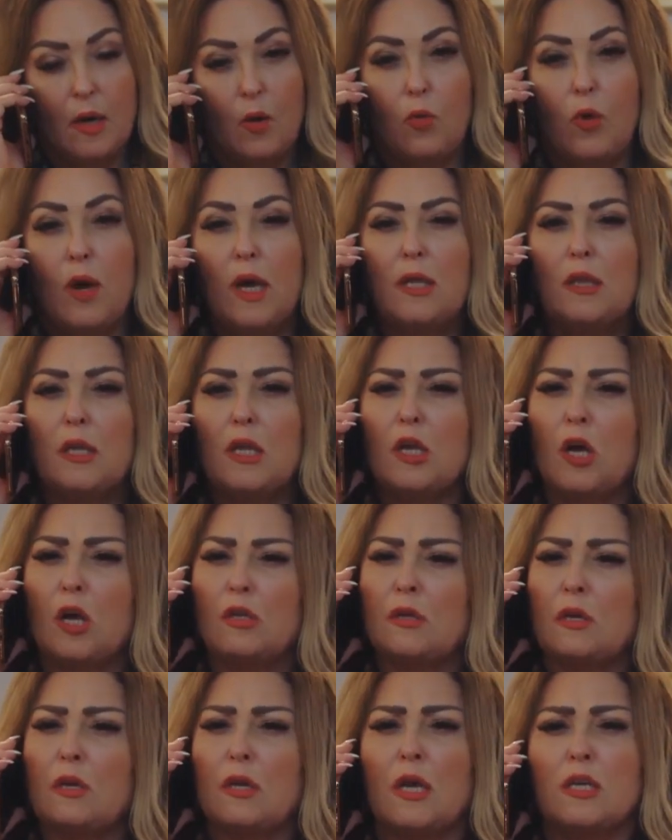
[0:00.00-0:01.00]
وان
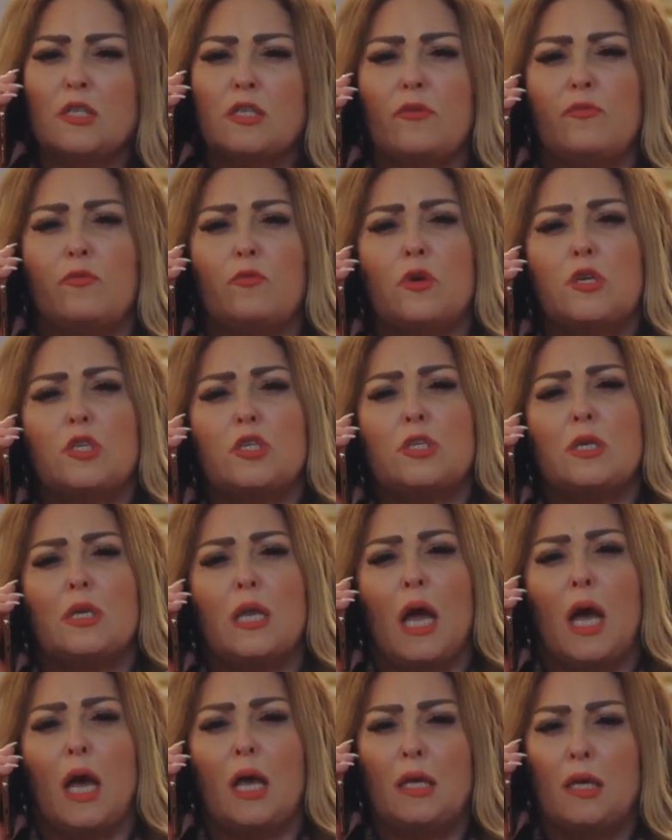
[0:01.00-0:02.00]
القدر كشف وشي
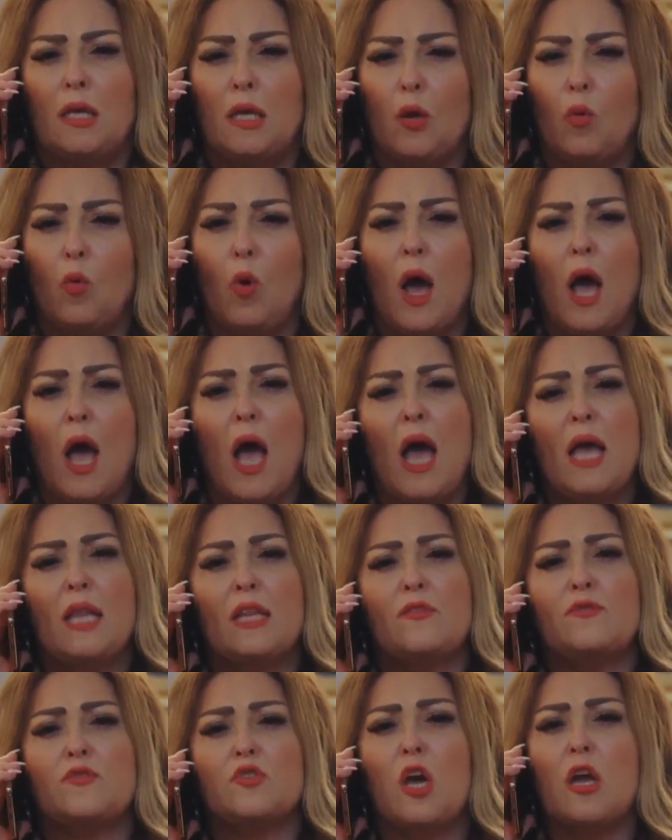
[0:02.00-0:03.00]
الحقيقي
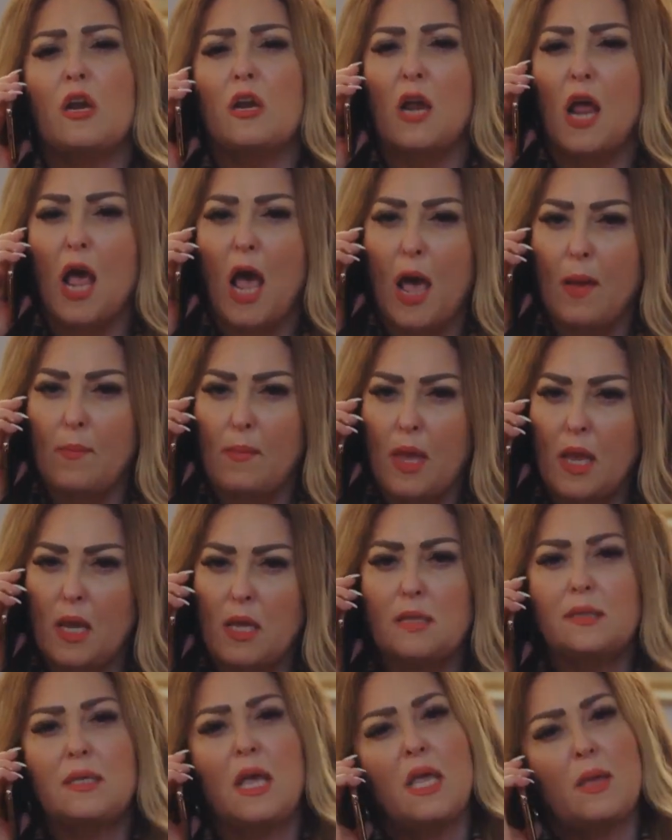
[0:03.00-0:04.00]
وقعني في شر
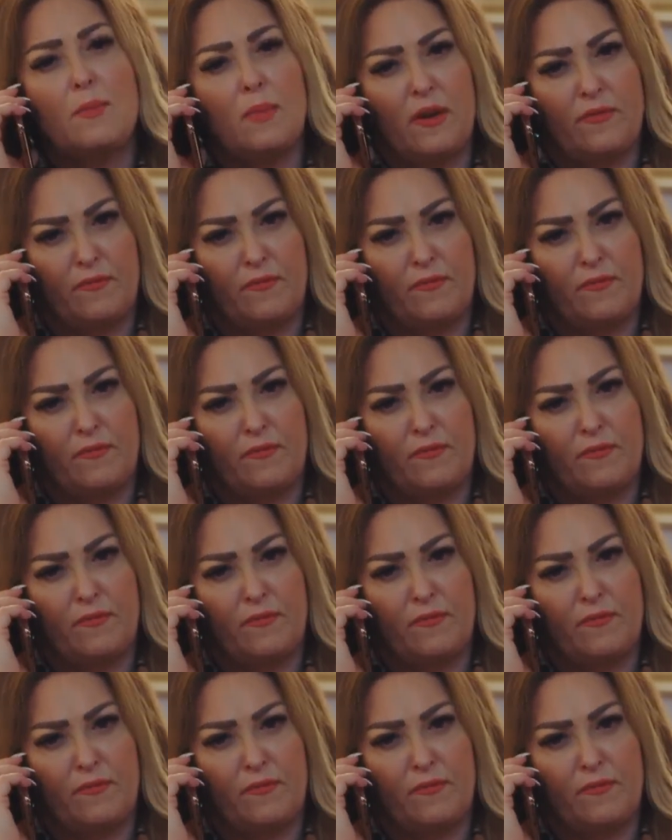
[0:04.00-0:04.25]
اعمالي زي ما